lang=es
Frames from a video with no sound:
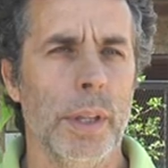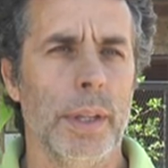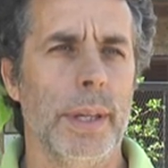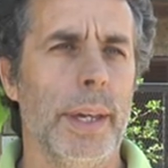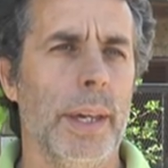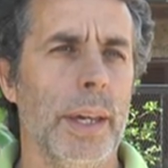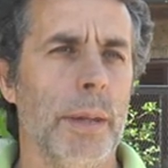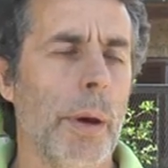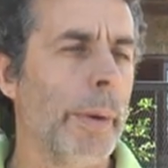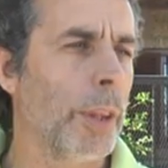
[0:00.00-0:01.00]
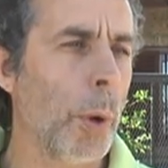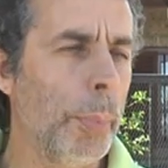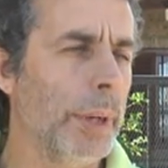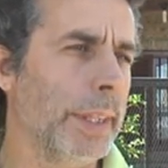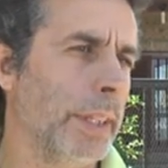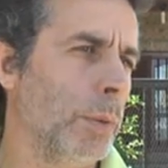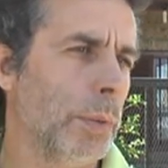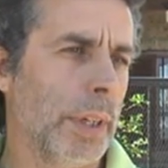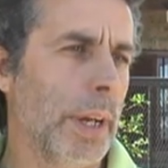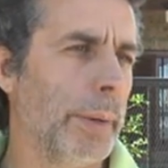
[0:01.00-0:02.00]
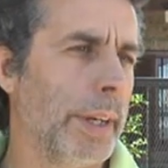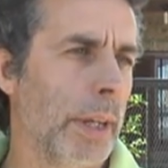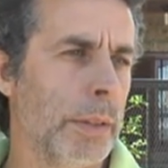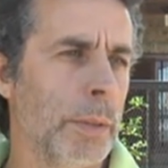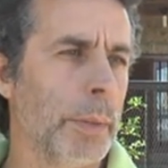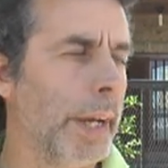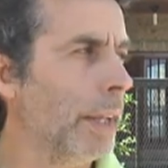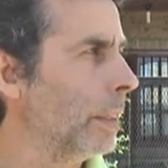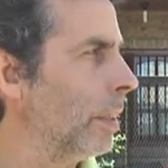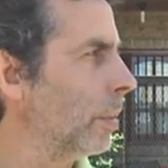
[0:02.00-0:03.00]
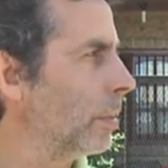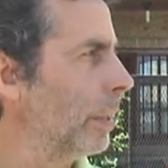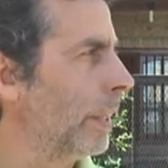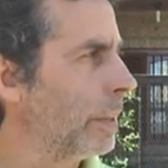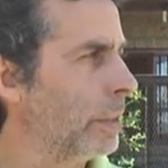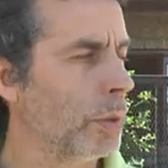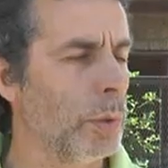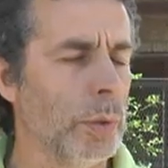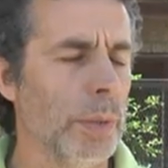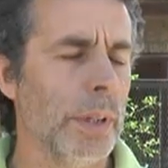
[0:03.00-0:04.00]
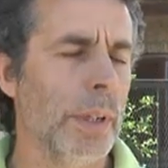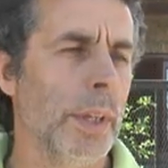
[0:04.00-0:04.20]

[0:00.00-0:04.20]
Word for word: eh, va a haber dos puentes, uno en la avenida de los inmigrantes y el otro en el acceso sur,